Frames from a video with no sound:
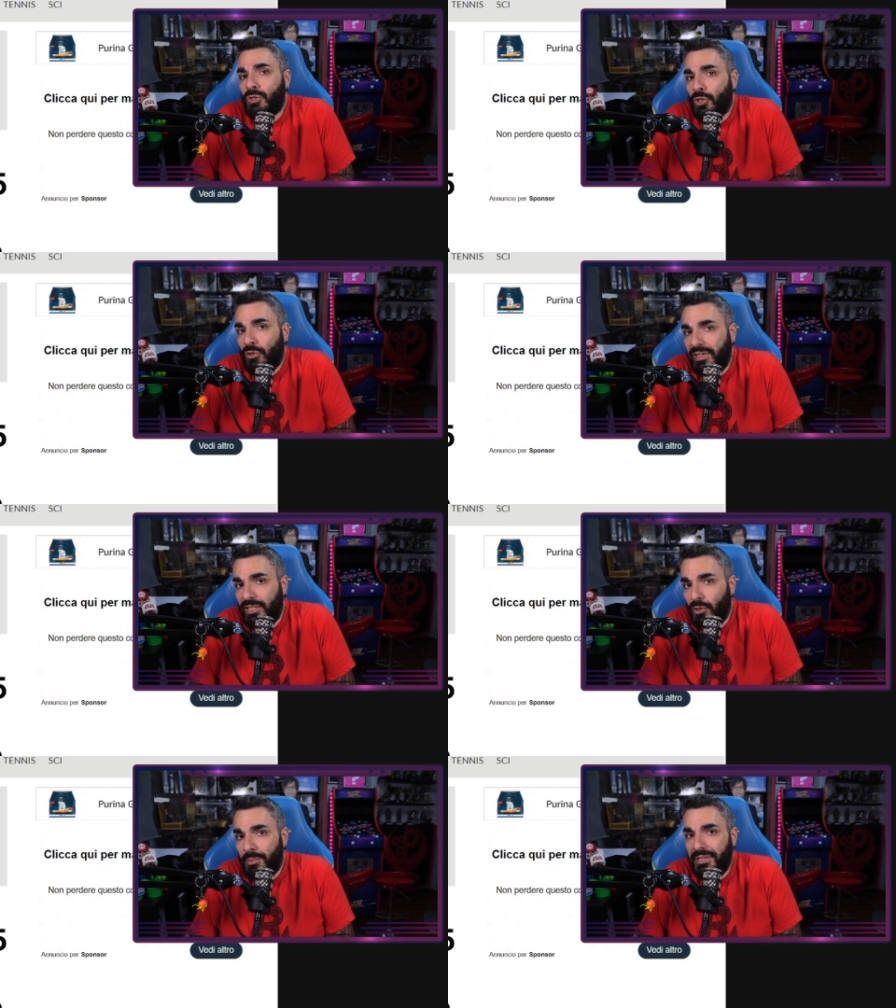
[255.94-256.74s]
ce lo
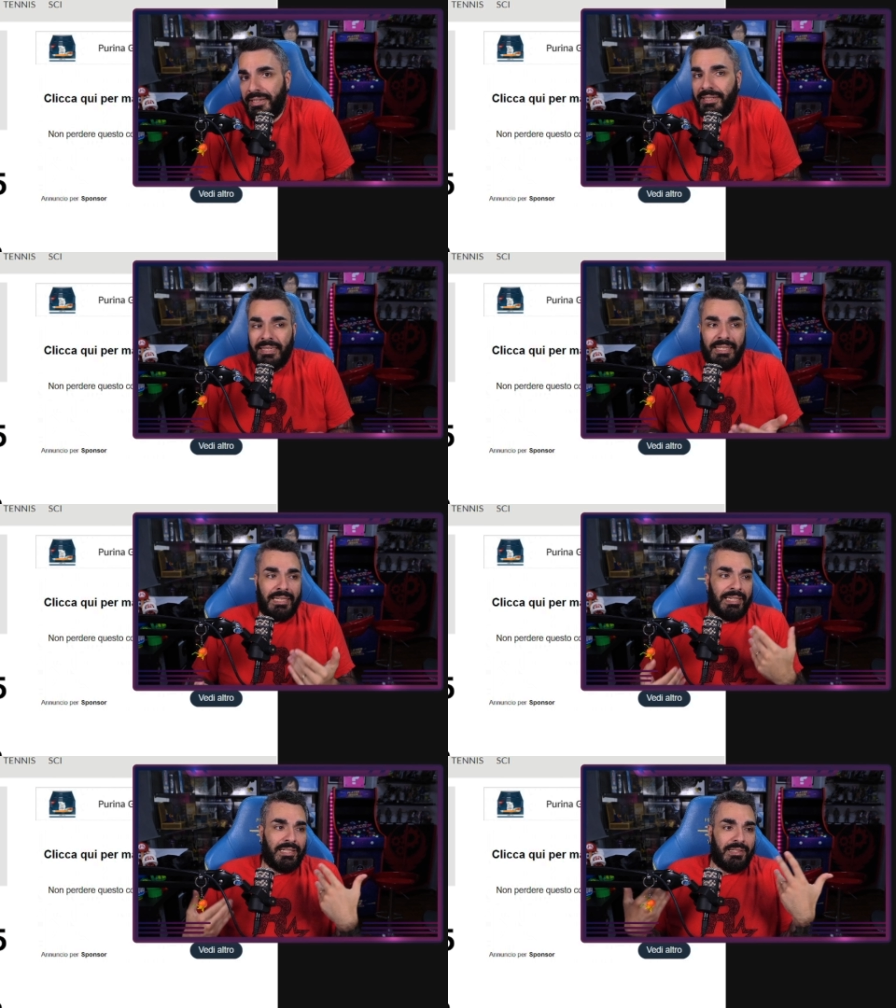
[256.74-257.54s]
vedo come
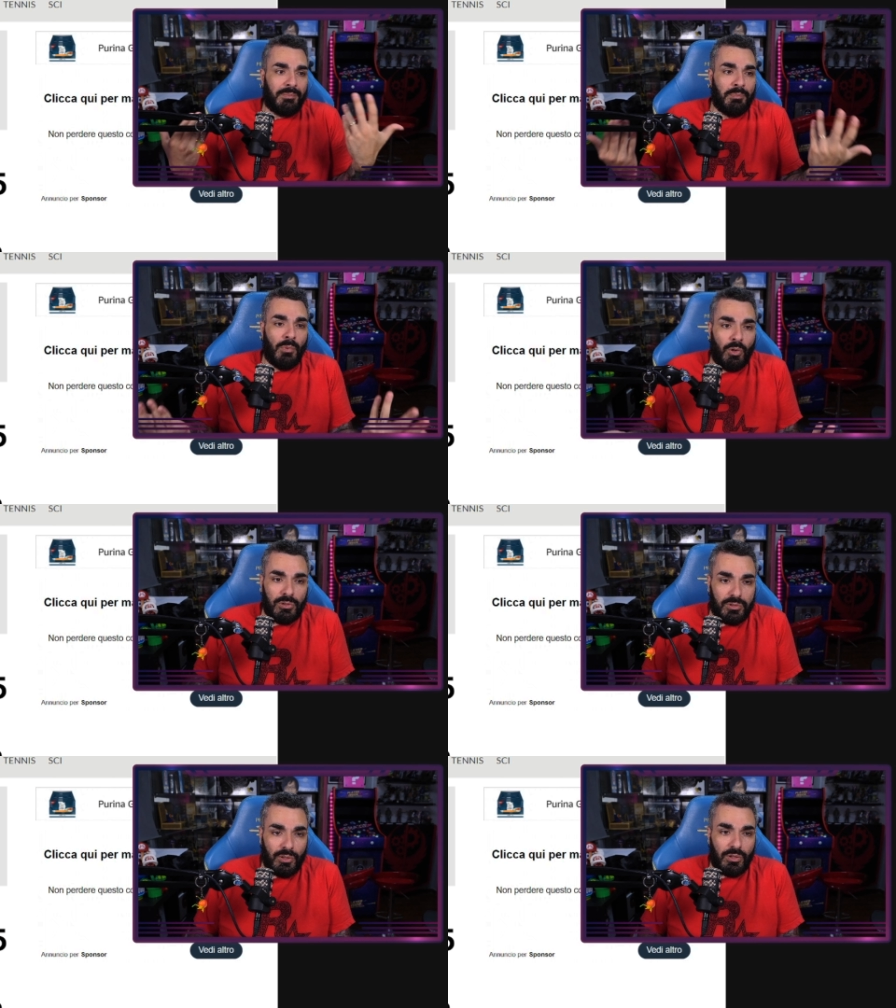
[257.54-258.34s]

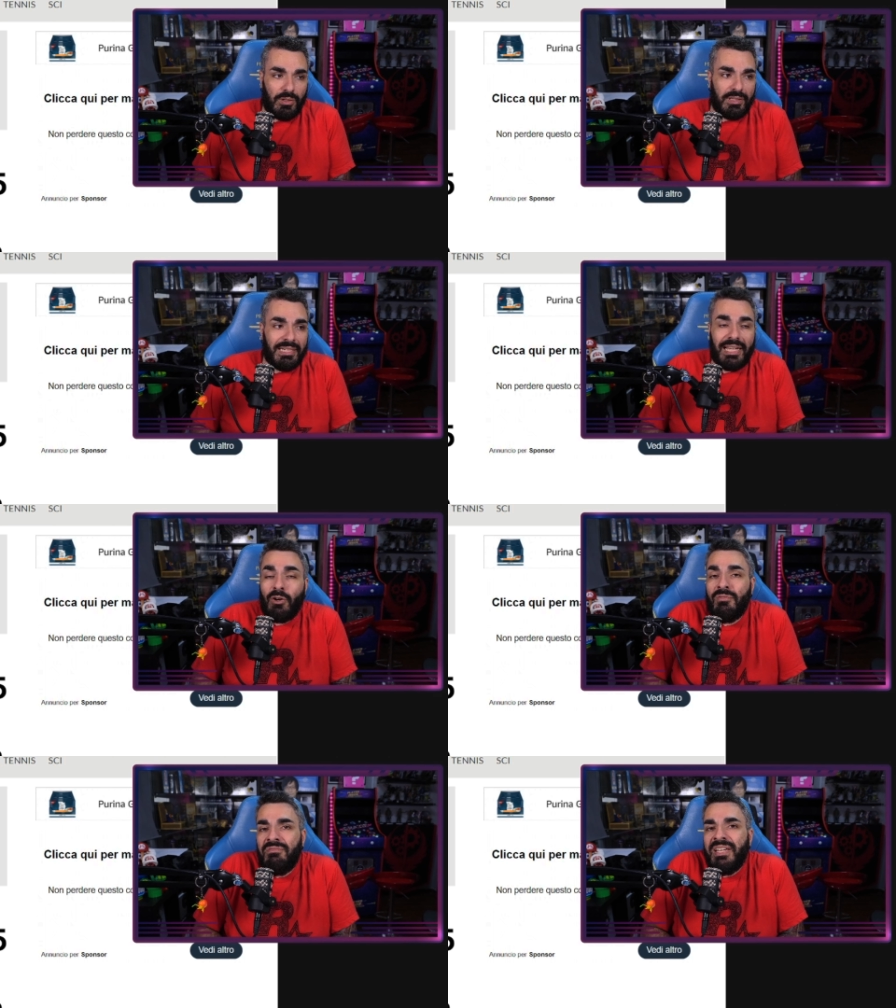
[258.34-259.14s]
molto
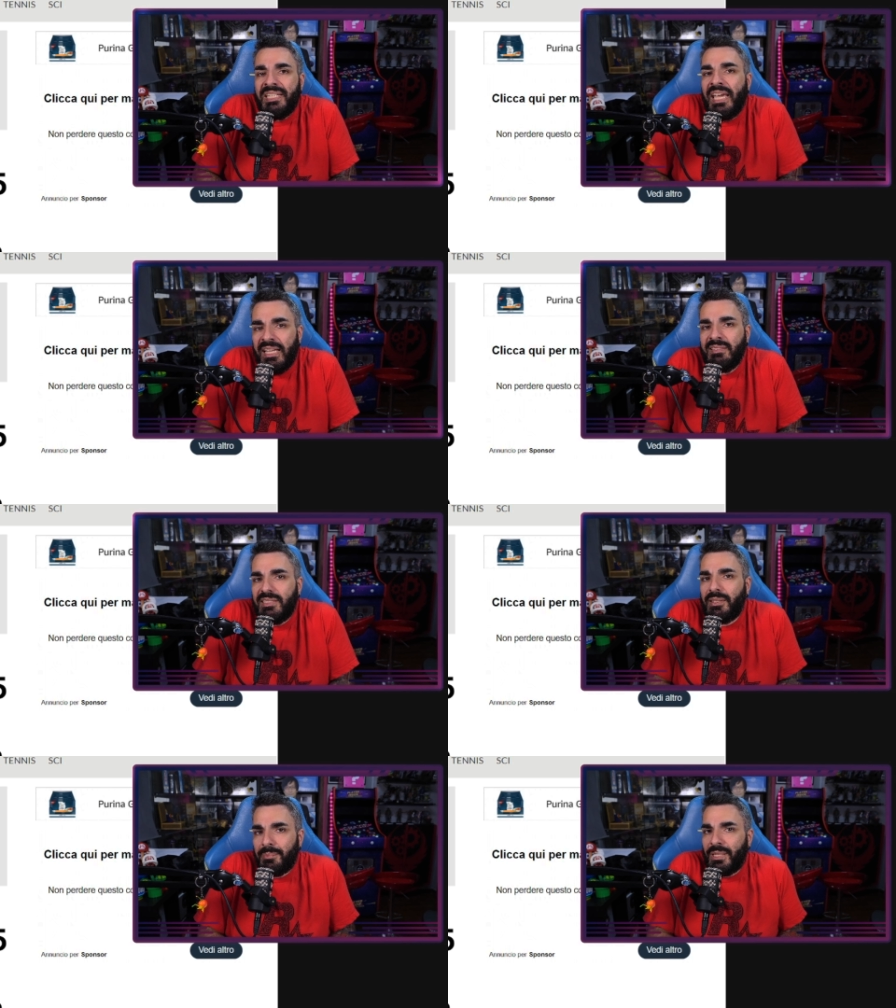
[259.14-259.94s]

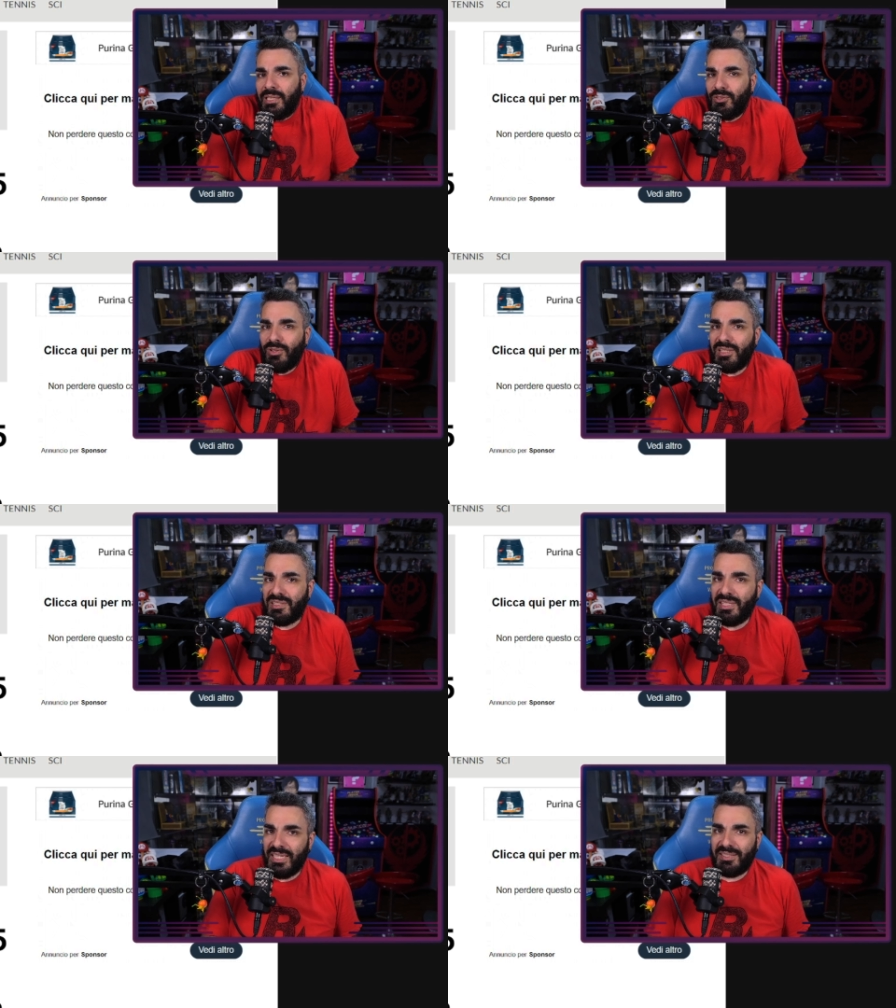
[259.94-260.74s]
conveniente per le donne
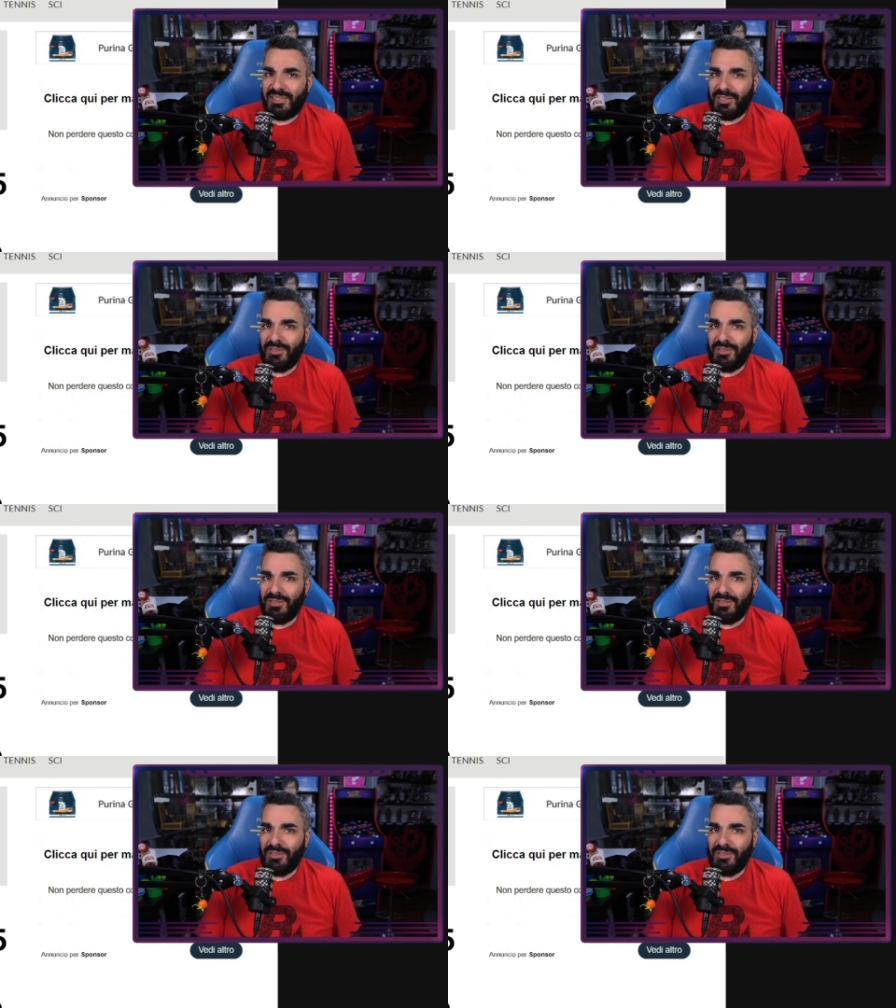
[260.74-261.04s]
stesse,